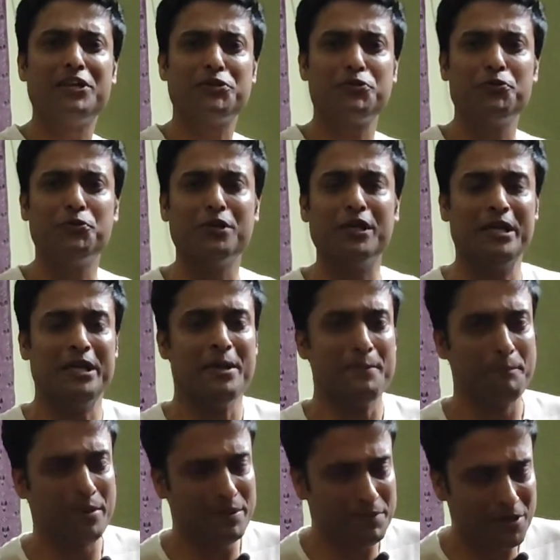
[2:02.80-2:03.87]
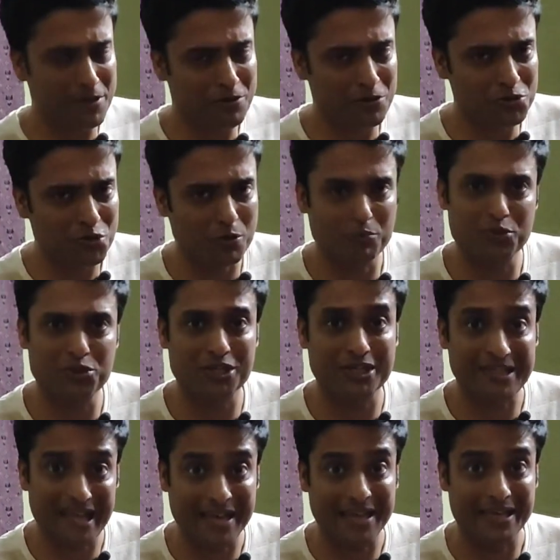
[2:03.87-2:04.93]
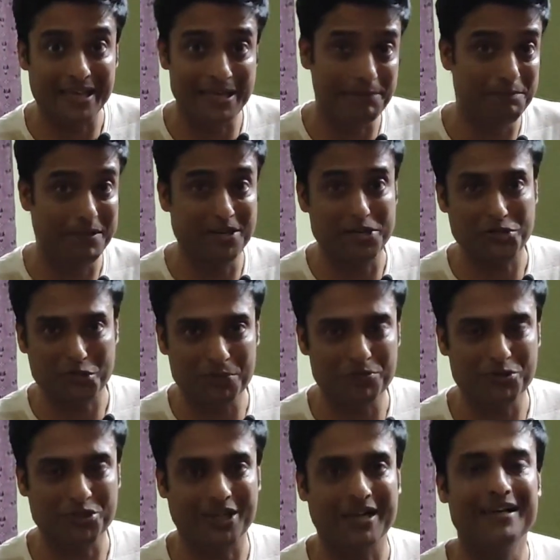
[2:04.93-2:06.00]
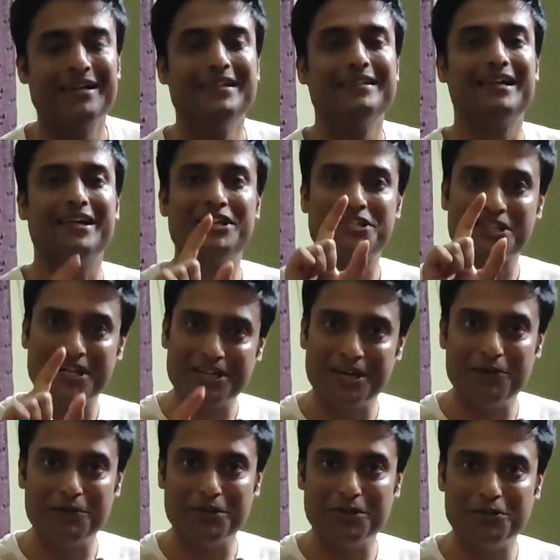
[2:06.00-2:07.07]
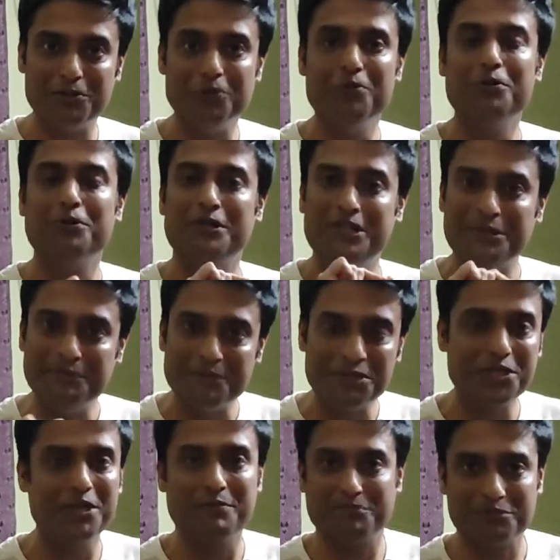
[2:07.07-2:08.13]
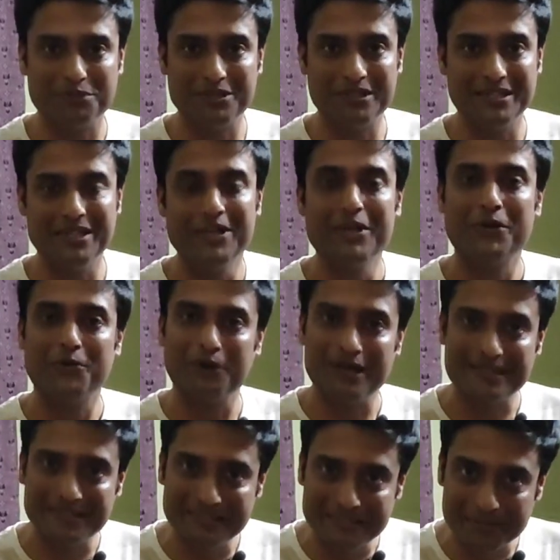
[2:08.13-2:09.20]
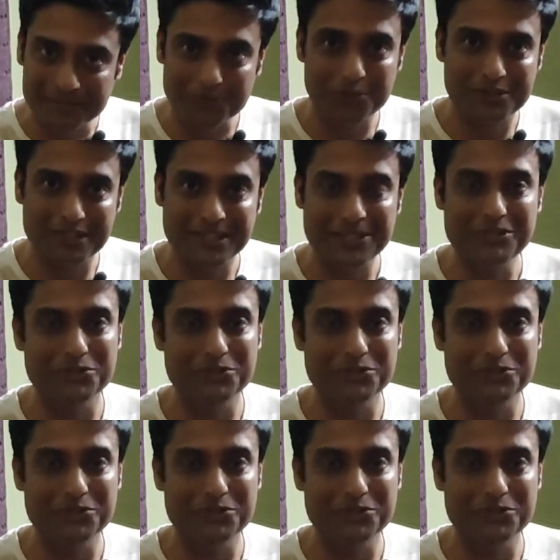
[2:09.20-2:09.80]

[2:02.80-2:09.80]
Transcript: থেকে শুরু করে বিভিন্ন সমস্যা থাকে এই পেনের সমস্যা তাহলে সেটাও কিন্তু নিমেষের মধ্যে কয়েকদিনের মধ্যেই